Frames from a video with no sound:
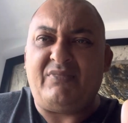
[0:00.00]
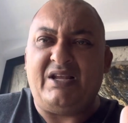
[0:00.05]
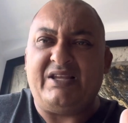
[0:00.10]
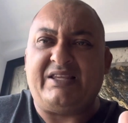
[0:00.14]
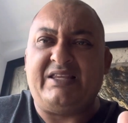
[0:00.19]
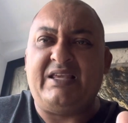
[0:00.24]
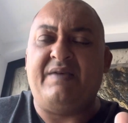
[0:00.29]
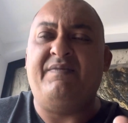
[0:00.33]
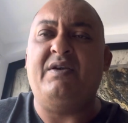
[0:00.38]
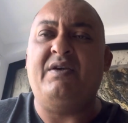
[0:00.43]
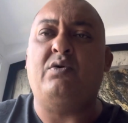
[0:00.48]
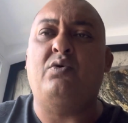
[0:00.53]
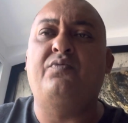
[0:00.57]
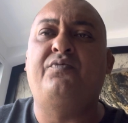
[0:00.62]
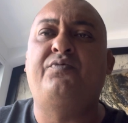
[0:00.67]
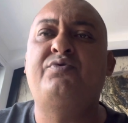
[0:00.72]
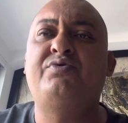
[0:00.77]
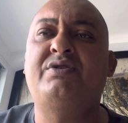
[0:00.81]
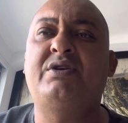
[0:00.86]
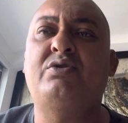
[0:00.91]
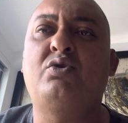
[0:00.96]
qui avait
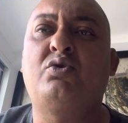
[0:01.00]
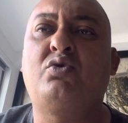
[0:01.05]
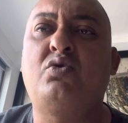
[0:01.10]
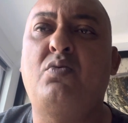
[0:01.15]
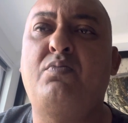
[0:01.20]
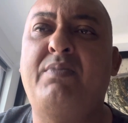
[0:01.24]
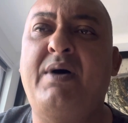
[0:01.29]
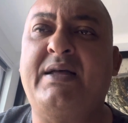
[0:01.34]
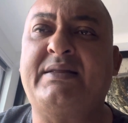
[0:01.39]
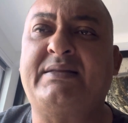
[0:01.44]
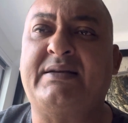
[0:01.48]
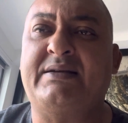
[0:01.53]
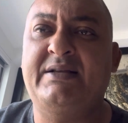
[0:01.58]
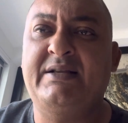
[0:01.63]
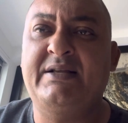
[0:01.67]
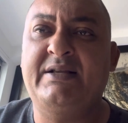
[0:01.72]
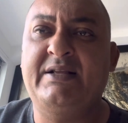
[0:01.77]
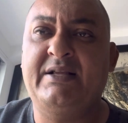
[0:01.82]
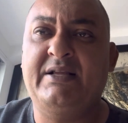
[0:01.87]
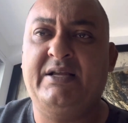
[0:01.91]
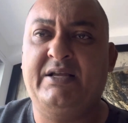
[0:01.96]
refusé de combattre
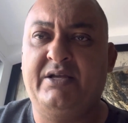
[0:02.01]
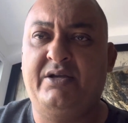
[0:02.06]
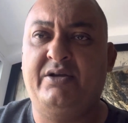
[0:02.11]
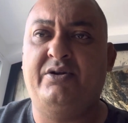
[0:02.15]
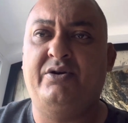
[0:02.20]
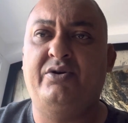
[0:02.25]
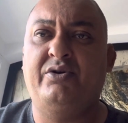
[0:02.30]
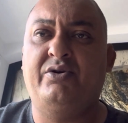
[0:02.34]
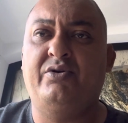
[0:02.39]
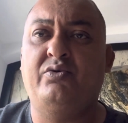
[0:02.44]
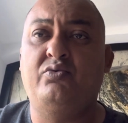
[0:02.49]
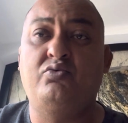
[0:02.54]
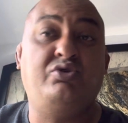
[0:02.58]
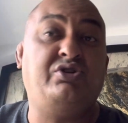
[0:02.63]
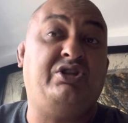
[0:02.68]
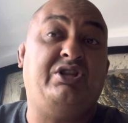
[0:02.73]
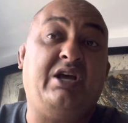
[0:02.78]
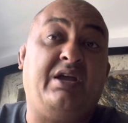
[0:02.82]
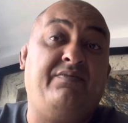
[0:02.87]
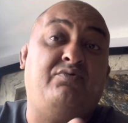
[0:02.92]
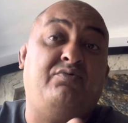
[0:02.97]
euh, ou
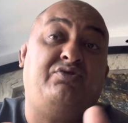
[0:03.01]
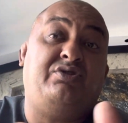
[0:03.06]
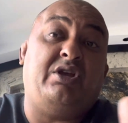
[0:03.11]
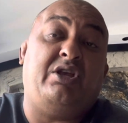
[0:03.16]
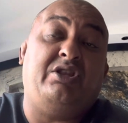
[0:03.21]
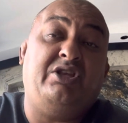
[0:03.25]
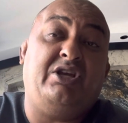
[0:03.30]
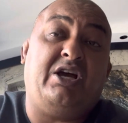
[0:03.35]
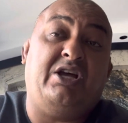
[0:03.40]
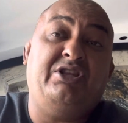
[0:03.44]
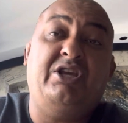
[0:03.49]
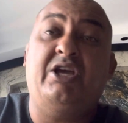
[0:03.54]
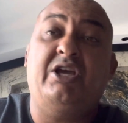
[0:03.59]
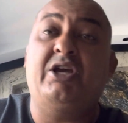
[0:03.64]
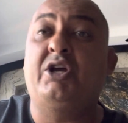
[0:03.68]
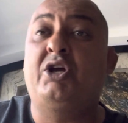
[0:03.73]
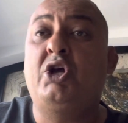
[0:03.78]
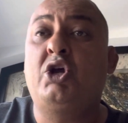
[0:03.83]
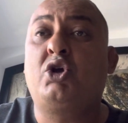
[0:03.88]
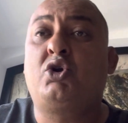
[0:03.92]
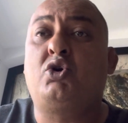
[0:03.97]
c'est arrivé aussi à un Iranien,
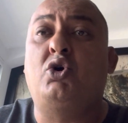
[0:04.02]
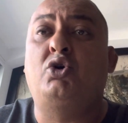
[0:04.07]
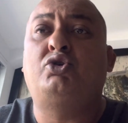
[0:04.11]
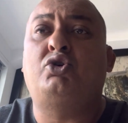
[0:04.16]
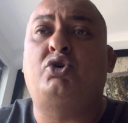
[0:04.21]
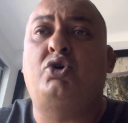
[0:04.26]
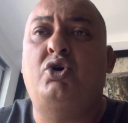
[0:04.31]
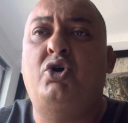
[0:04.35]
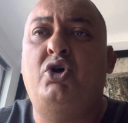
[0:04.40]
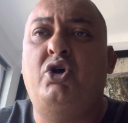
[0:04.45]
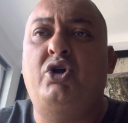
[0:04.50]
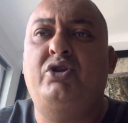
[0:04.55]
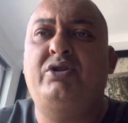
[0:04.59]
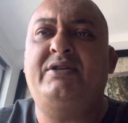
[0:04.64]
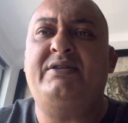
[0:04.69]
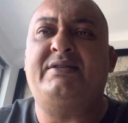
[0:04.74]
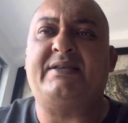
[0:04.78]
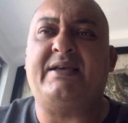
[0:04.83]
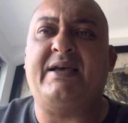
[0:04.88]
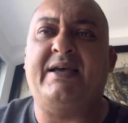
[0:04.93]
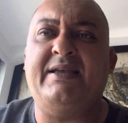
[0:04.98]
contre un
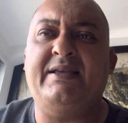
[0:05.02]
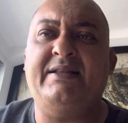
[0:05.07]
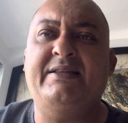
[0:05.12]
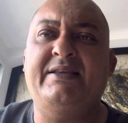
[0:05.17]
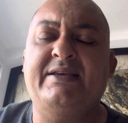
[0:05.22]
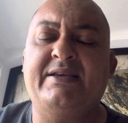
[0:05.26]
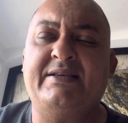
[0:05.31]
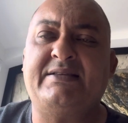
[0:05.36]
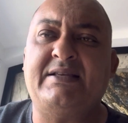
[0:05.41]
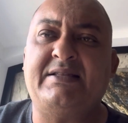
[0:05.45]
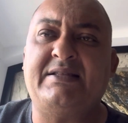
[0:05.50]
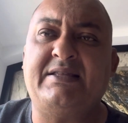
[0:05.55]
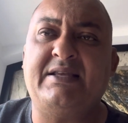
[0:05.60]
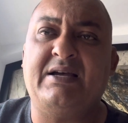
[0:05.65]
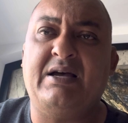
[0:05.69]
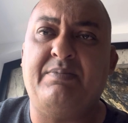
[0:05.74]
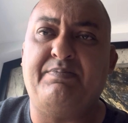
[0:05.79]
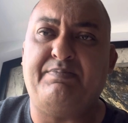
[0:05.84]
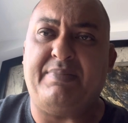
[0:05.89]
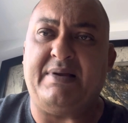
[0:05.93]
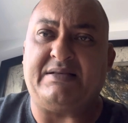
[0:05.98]
Israélien, etc.,
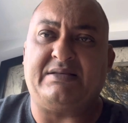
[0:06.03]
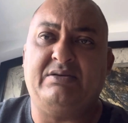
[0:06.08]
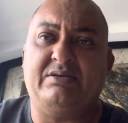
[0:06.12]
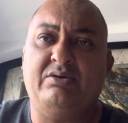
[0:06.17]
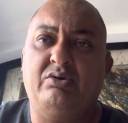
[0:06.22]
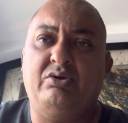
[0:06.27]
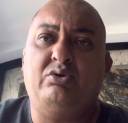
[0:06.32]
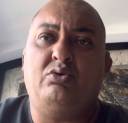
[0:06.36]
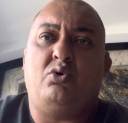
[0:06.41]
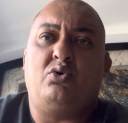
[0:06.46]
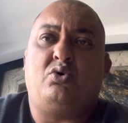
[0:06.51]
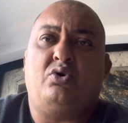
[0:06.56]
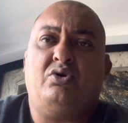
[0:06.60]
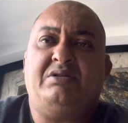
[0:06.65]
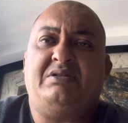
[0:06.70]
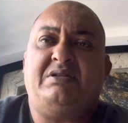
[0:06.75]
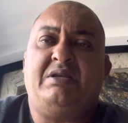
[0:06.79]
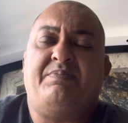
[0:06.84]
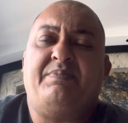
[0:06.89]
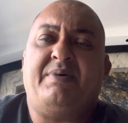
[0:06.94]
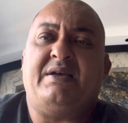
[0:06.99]
parce qu'il ne
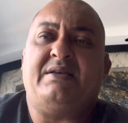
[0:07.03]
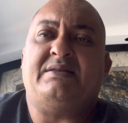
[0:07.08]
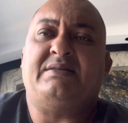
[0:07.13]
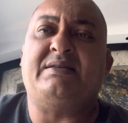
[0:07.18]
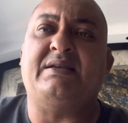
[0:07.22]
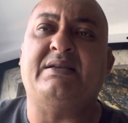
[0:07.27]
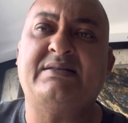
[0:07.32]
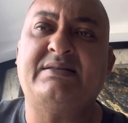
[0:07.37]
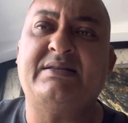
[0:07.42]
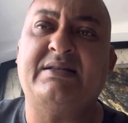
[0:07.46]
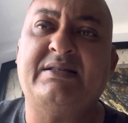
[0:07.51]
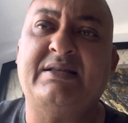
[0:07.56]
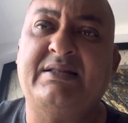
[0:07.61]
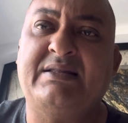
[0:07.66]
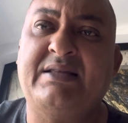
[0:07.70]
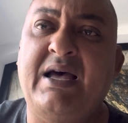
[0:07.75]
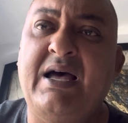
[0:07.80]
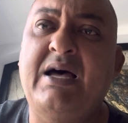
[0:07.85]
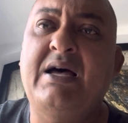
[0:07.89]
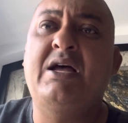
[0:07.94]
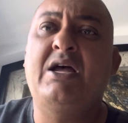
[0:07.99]
reconnaissait pas cet
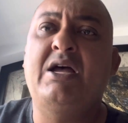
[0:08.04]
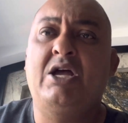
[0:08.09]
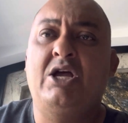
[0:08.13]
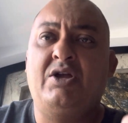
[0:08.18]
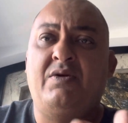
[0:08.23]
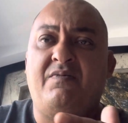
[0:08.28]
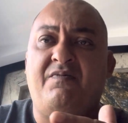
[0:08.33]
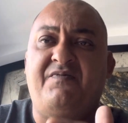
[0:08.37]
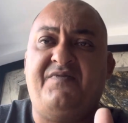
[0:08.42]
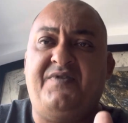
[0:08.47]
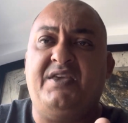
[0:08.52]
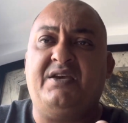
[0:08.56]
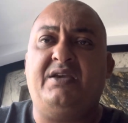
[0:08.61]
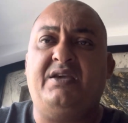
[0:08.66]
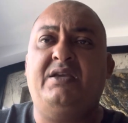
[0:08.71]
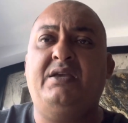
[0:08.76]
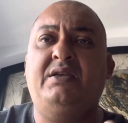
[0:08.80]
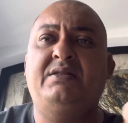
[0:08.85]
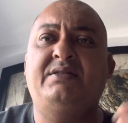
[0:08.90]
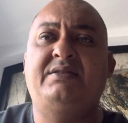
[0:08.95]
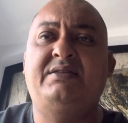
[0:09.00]
État,
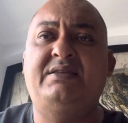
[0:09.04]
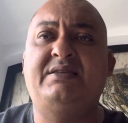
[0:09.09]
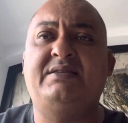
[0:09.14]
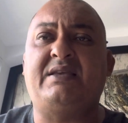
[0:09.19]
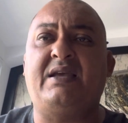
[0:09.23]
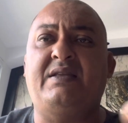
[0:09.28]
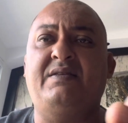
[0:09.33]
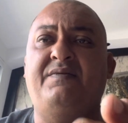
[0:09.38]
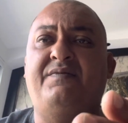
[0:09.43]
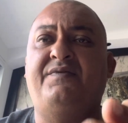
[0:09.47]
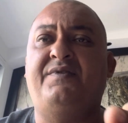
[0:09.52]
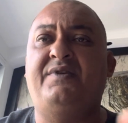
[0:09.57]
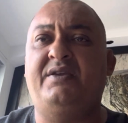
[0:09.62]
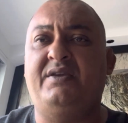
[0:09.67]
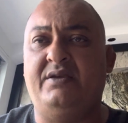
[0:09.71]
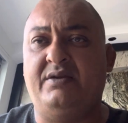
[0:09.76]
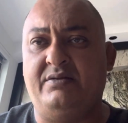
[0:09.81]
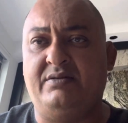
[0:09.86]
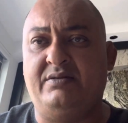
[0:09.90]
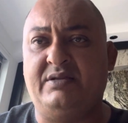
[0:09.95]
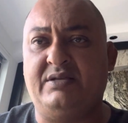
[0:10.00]
virer,
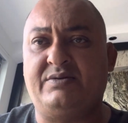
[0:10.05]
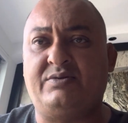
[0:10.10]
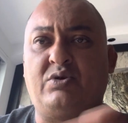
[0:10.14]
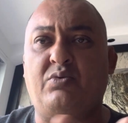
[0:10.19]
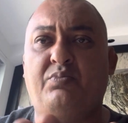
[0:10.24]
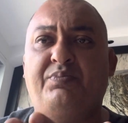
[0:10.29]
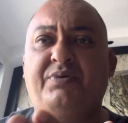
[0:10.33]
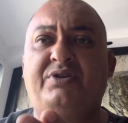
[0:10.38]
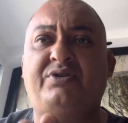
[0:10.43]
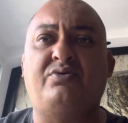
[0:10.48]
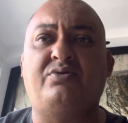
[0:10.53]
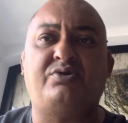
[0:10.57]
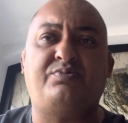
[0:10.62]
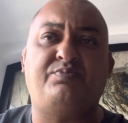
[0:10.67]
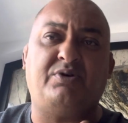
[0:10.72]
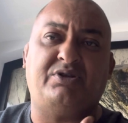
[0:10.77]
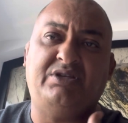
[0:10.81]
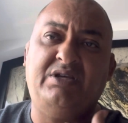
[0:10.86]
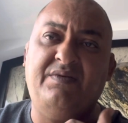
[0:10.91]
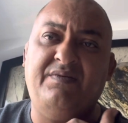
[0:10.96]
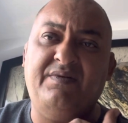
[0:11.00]
disqualifier des compétitions
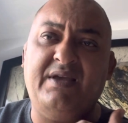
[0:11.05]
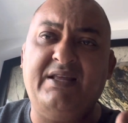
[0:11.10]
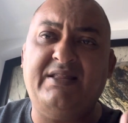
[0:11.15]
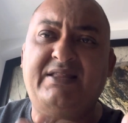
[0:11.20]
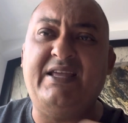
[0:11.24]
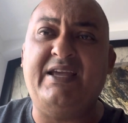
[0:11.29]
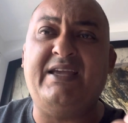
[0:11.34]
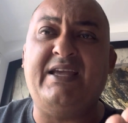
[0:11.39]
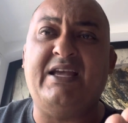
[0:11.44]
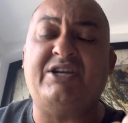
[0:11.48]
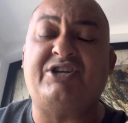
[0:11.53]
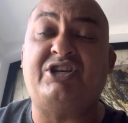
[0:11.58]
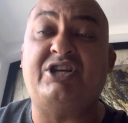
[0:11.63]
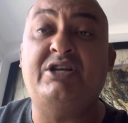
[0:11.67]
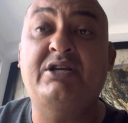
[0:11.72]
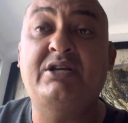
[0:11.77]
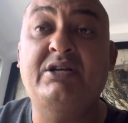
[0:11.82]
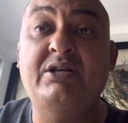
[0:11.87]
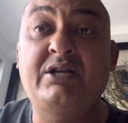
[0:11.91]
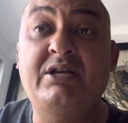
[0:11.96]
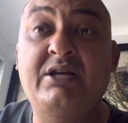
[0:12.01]
sportives et
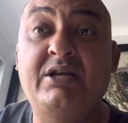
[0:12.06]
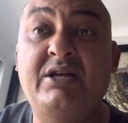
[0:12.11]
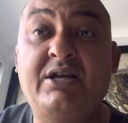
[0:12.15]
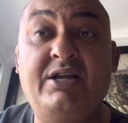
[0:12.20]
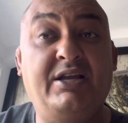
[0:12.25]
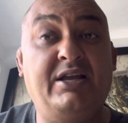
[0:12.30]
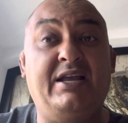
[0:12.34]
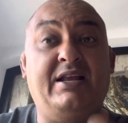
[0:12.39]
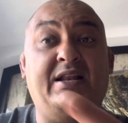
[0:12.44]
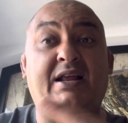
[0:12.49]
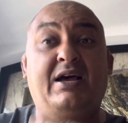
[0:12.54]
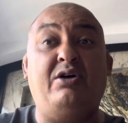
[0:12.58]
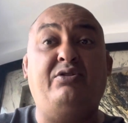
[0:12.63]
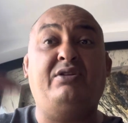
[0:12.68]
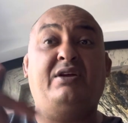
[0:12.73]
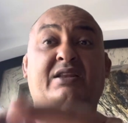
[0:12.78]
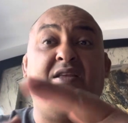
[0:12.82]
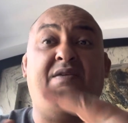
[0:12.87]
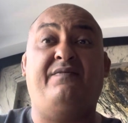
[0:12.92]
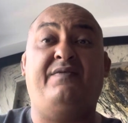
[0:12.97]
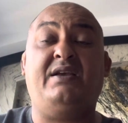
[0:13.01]
dégager. Et là, on
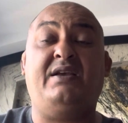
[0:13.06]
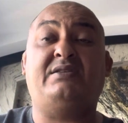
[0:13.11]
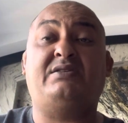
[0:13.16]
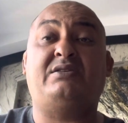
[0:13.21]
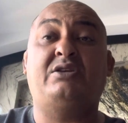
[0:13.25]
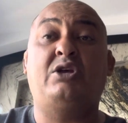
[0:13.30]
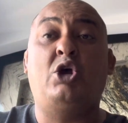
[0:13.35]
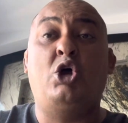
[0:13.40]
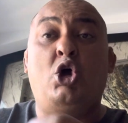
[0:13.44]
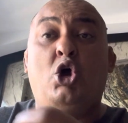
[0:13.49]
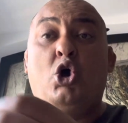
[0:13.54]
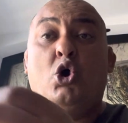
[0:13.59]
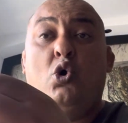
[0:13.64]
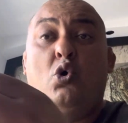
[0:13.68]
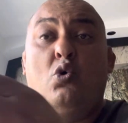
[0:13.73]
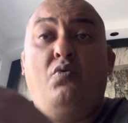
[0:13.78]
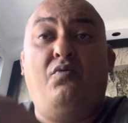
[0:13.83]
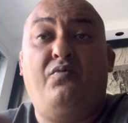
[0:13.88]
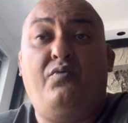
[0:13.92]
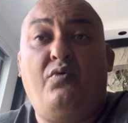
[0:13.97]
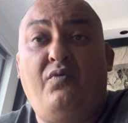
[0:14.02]
a l'inverse.
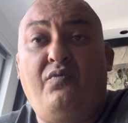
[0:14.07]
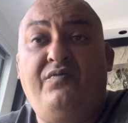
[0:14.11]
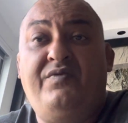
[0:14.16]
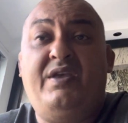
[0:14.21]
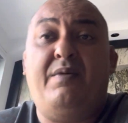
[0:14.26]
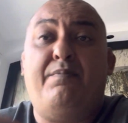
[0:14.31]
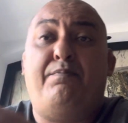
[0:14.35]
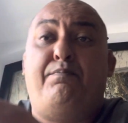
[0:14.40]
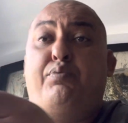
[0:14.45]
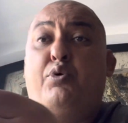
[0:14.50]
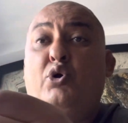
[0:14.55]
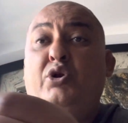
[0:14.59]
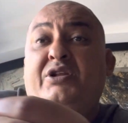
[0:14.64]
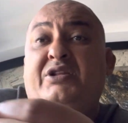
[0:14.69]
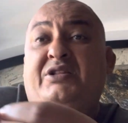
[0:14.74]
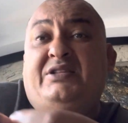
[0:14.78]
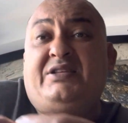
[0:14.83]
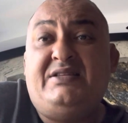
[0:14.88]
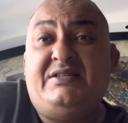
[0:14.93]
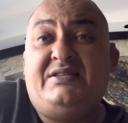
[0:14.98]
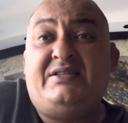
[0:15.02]
On, vient
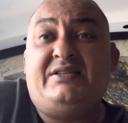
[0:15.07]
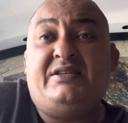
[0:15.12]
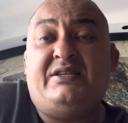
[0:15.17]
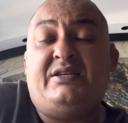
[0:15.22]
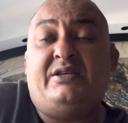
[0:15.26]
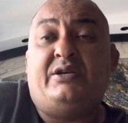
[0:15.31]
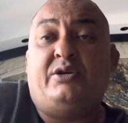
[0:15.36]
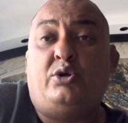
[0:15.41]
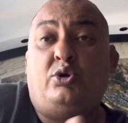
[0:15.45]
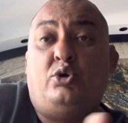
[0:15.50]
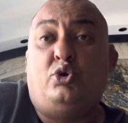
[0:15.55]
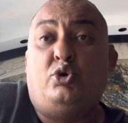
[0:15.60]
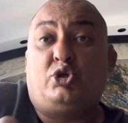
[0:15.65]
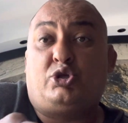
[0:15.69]
politiser le